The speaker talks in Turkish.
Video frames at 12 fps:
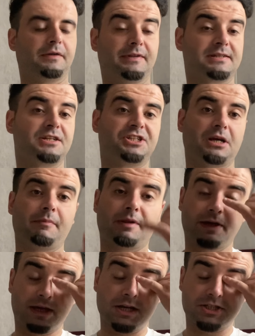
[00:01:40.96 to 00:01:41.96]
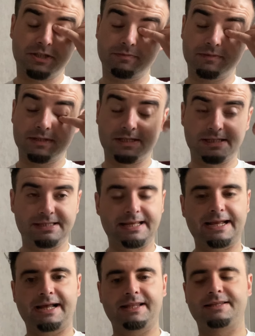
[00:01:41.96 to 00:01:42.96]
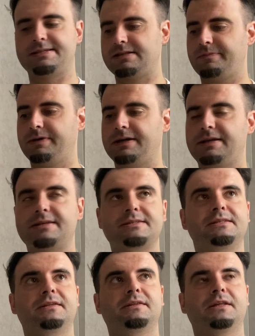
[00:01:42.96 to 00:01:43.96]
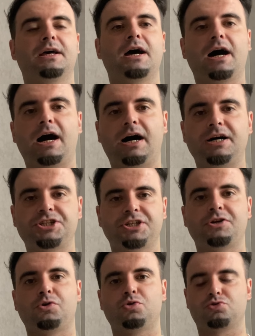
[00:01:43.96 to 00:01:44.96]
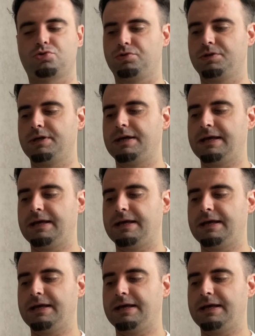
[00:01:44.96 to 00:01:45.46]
Nasıl işlemlerden geçtim? Sizin de geldiğiniz zaman en azından aşina olsun.